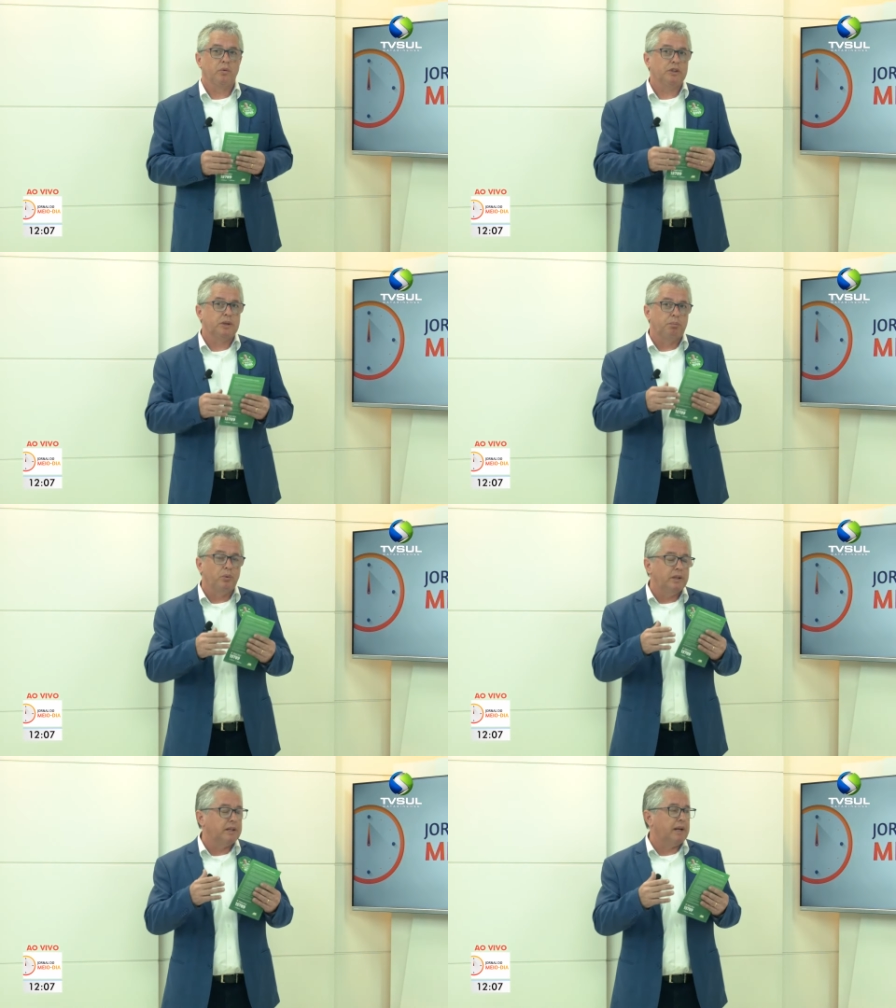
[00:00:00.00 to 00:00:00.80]
Eu acho que a
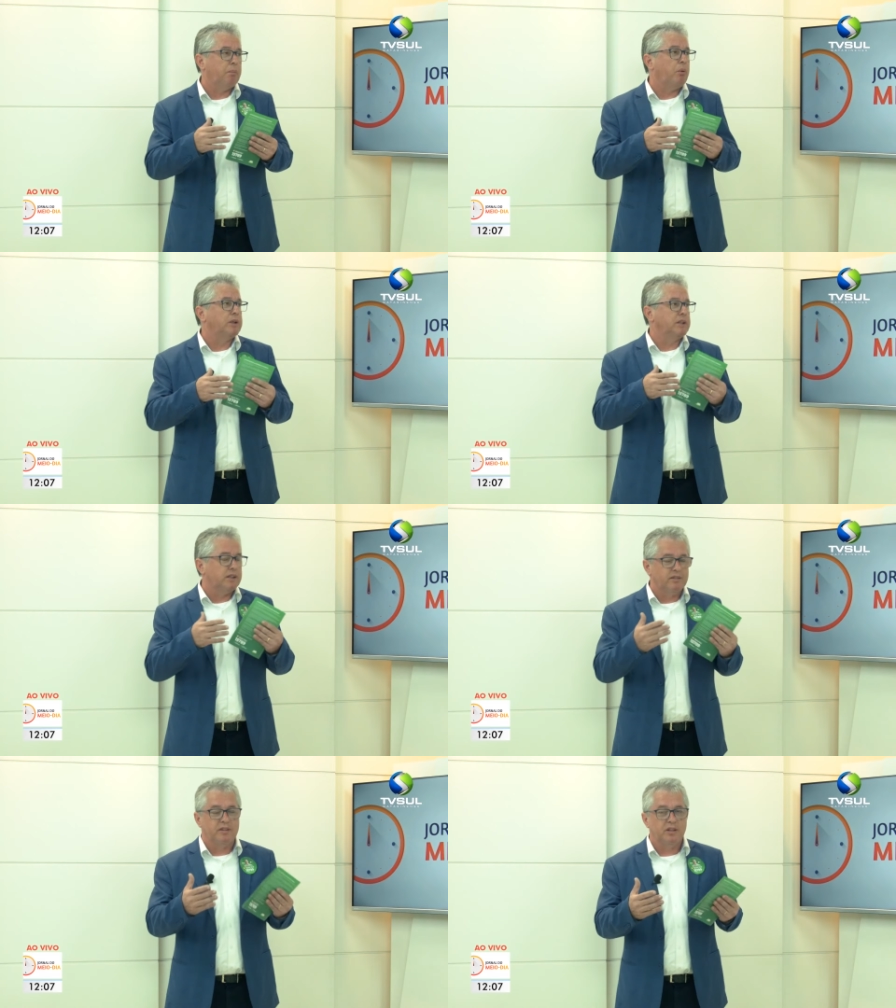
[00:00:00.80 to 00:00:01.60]
política ela pode
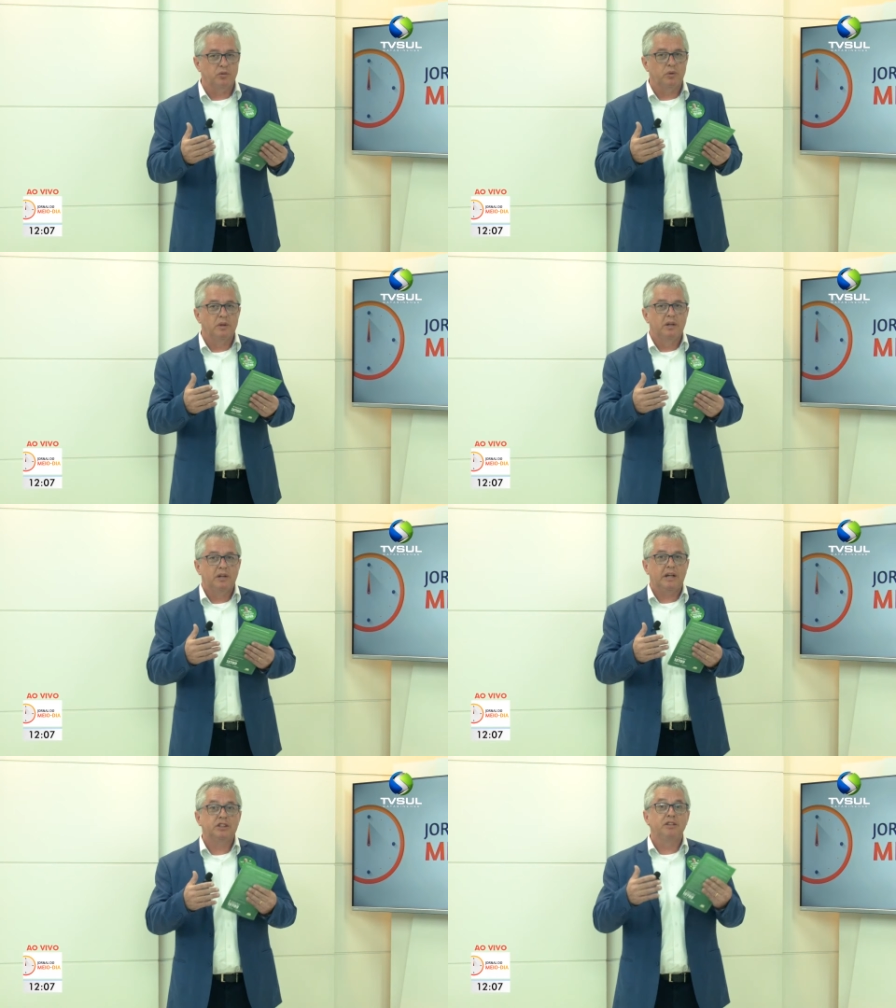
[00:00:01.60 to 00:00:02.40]
trazer isso.
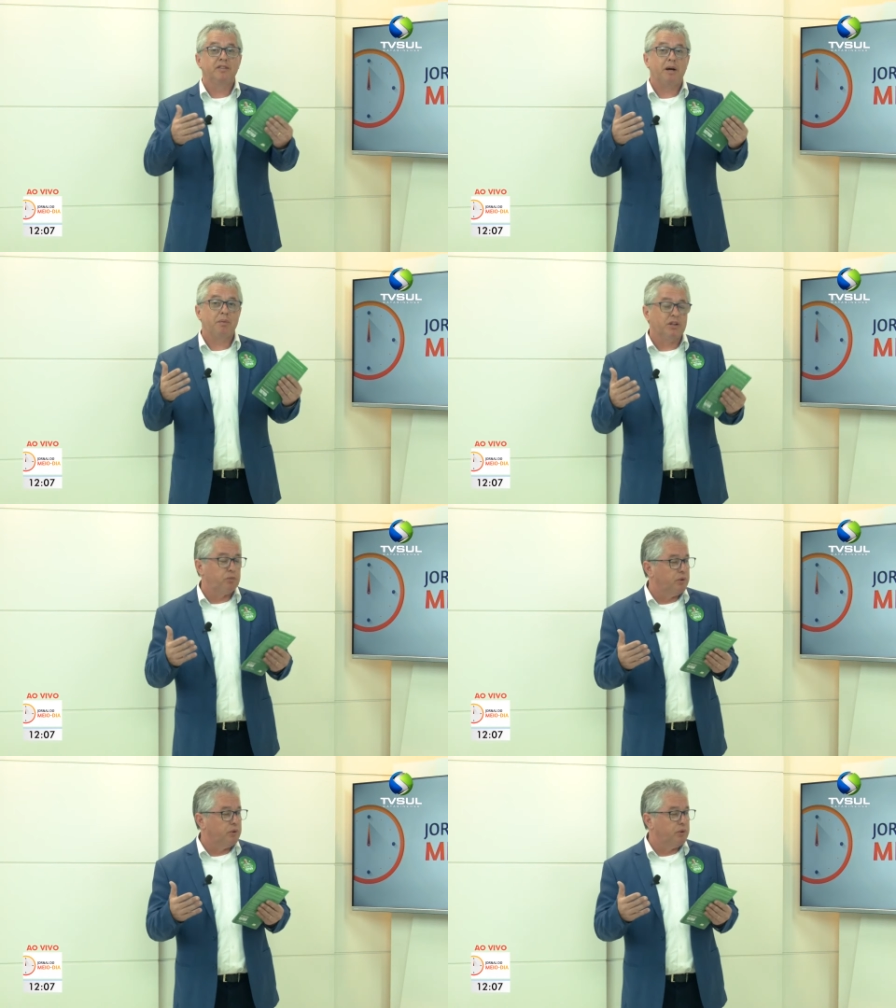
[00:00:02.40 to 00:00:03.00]
A gente sabe que as